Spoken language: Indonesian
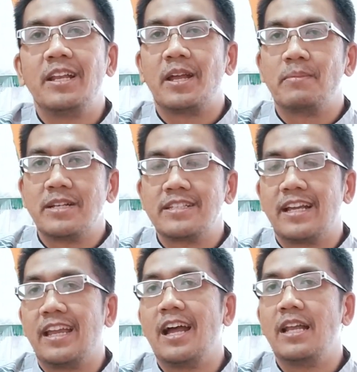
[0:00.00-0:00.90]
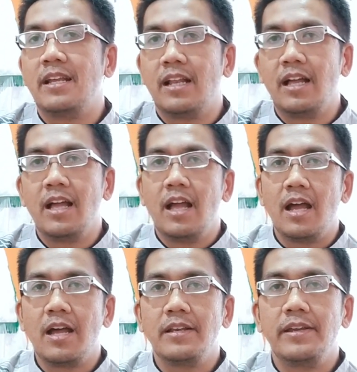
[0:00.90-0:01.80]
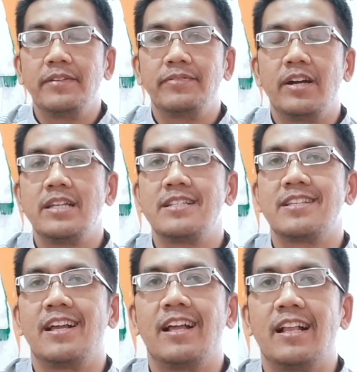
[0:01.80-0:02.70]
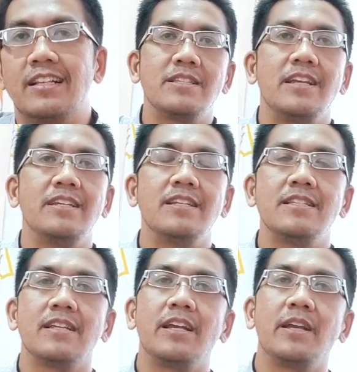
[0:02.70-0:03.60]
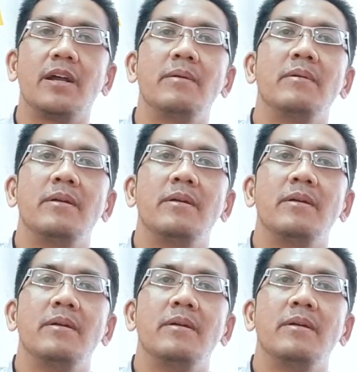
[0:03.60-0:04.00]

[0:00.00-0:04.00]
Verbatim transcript: Nama saya adalah Ade Faisal. Biasanya saya